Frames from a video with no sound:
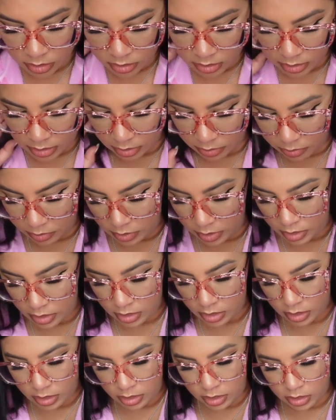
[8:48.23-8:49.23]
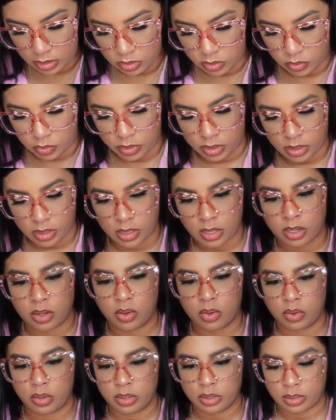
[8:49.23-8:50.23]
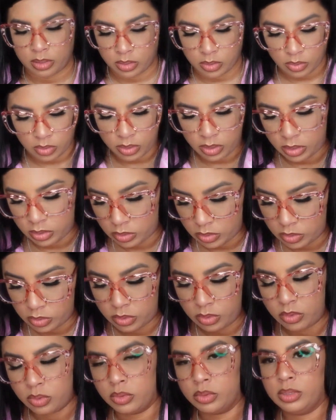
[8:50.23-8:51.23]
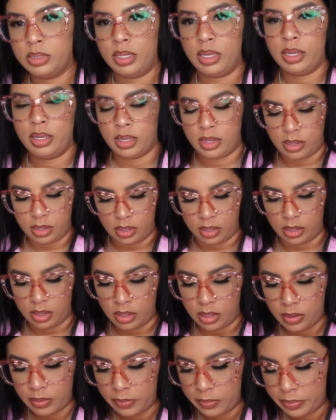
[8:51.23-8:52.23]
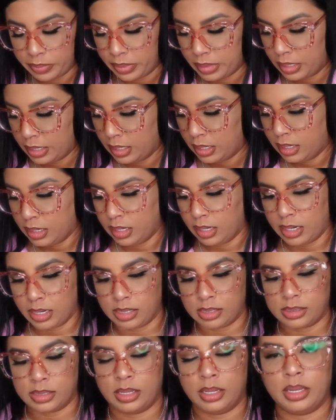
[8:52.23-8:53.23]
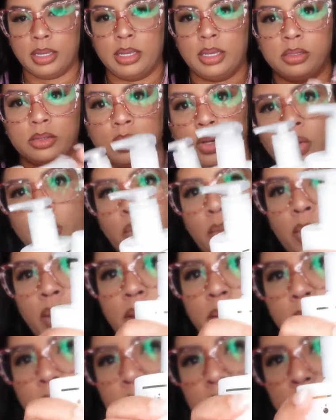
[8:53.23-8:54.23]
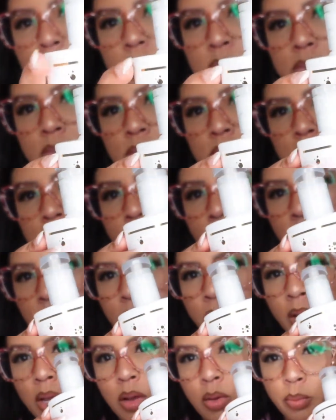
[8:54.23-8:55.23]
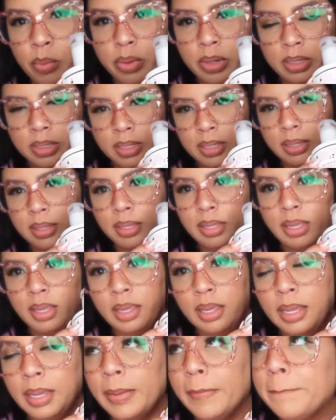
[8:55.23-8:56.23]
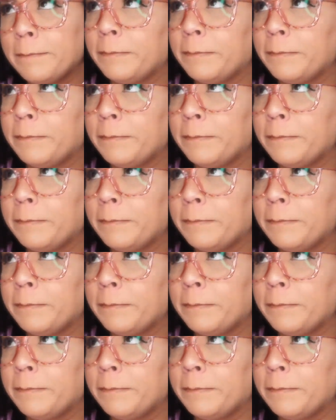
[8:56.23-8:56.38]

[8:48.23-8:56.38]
También estuve cogiendo estos 12 aquí, que dicen que son nuevos. Estos fueron unas compritas de,